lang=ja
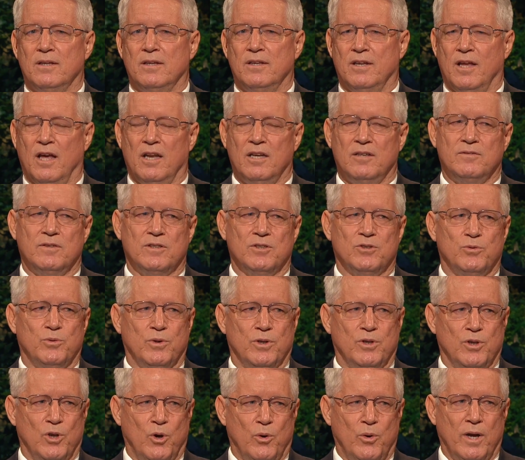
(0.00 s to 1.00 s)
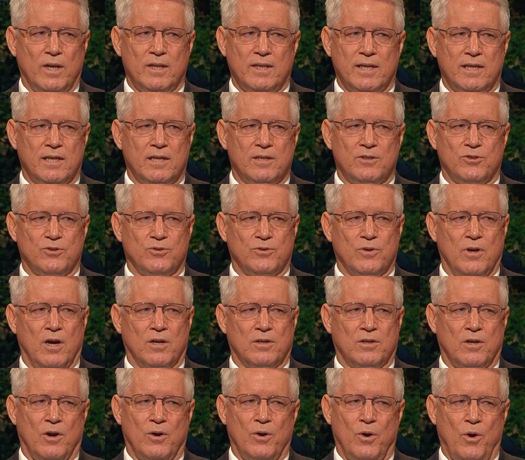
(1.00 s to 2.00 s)
兄弟姉妹、誰でも
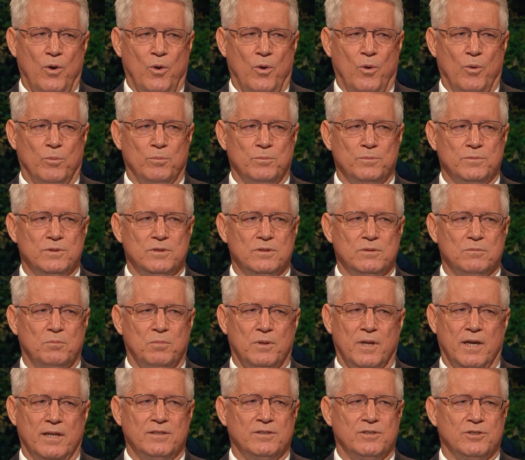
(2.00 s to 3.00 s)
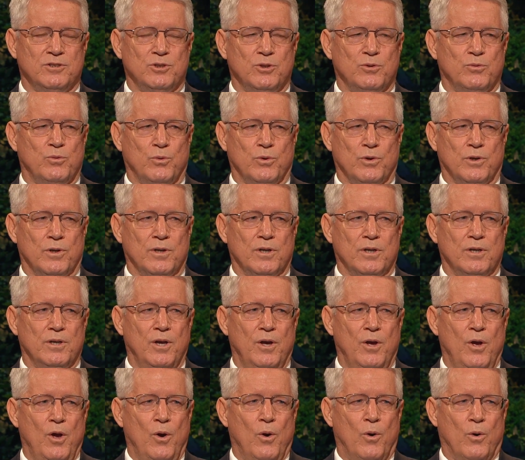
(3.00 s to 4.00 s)
それと分かっていながら、砂や
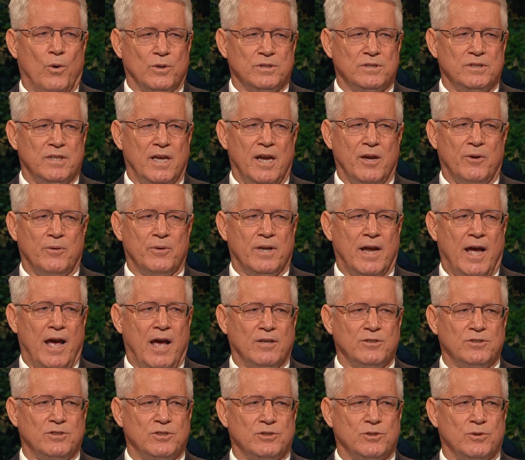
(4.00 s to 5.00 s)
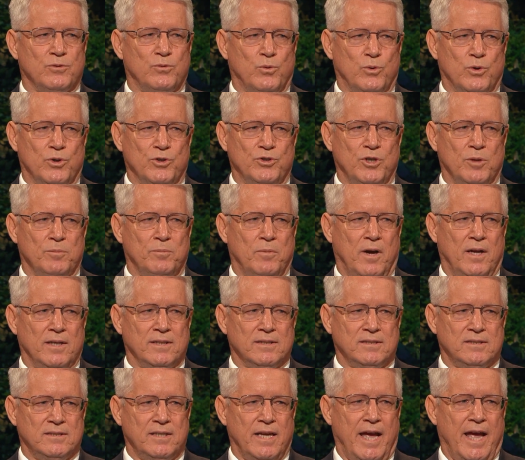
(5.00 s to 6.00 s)
砂利の上に、あるいは適
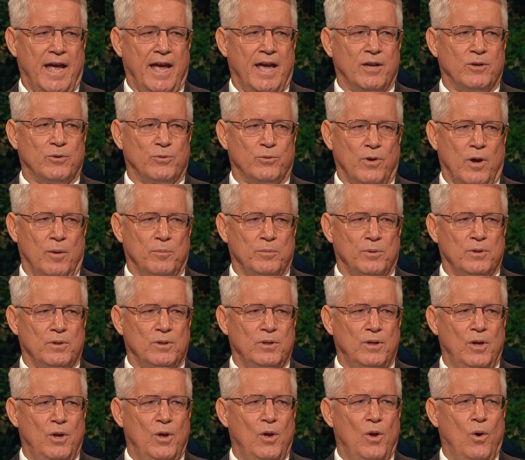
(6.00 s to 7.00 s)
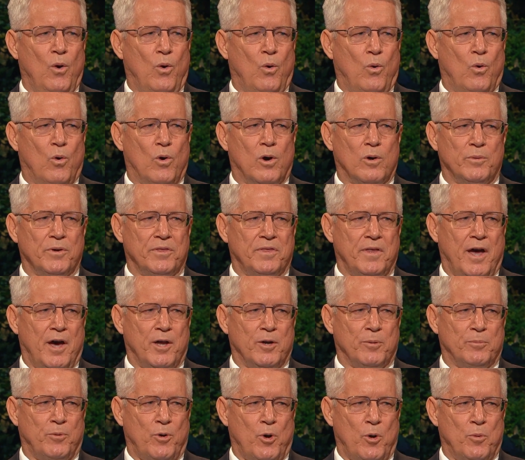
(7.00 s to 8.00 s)
切な設計図や資材のないまま
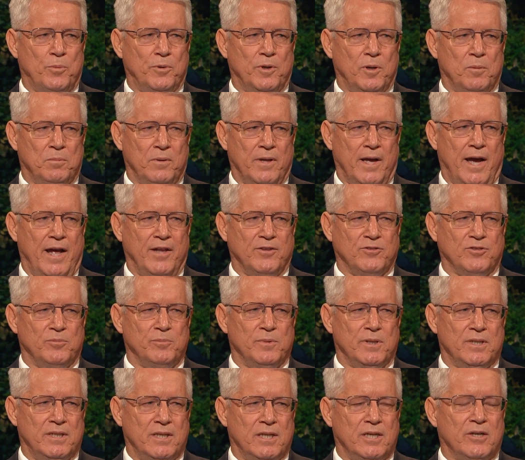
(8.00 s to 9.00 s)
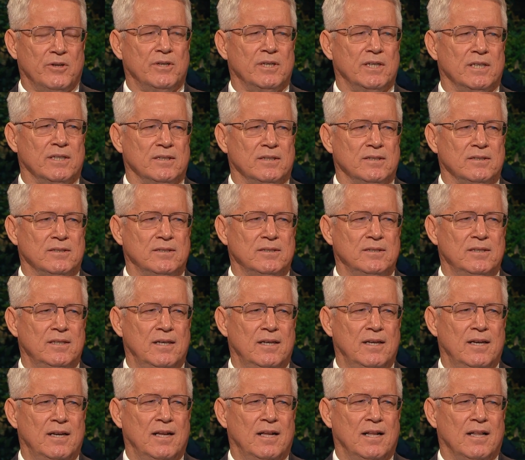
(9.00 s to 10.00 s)
に、自宅や仕事場や
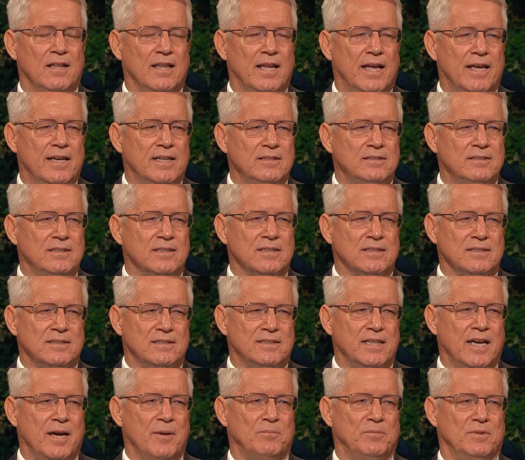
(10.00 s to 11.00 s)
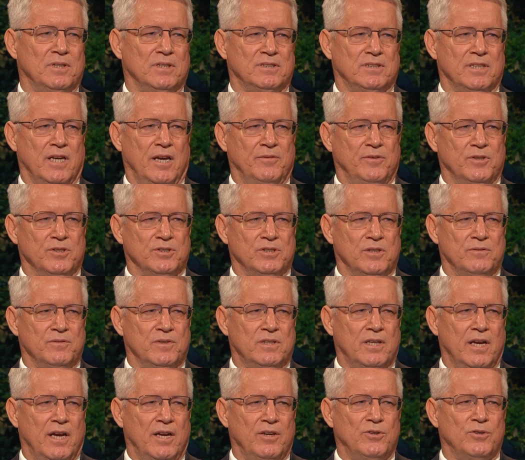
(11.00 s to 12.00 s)
聖なる礼拝の家を建てること
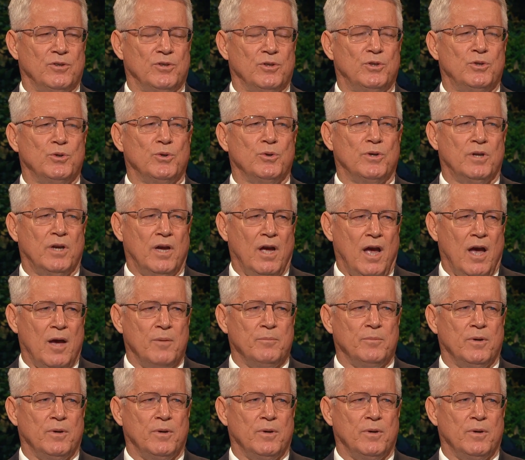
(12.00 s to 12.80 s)
はしないでしょ